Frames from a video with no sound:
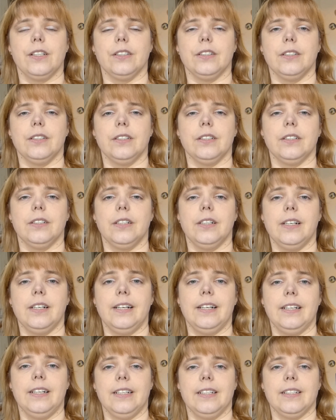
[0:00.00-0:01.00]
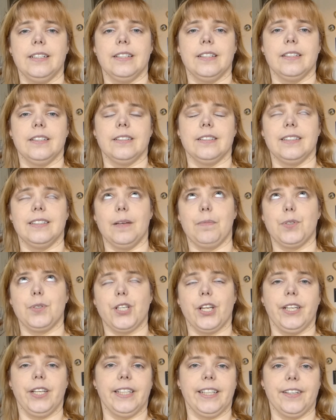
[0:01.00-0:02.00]
äh,
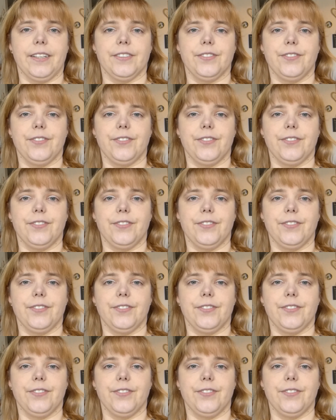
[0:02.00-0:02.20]
selbstständig